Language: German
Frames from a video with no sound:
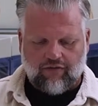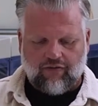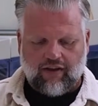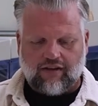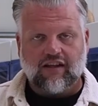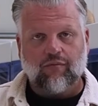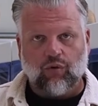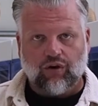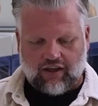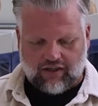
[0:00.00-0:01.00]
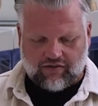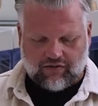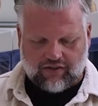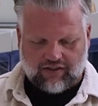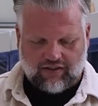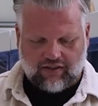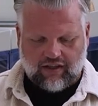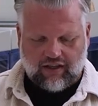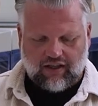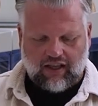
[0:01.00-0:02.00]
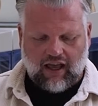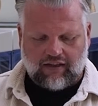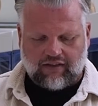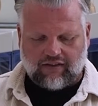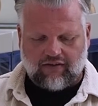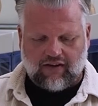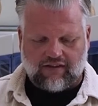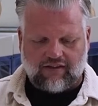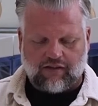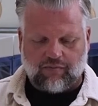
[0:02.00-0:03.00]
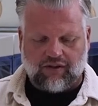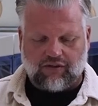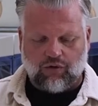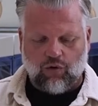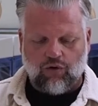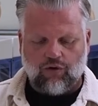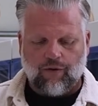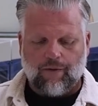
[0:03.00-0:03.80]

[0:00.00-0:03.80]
Wenn es aber okay ist für Sie, lade ich quasi das Bild hoch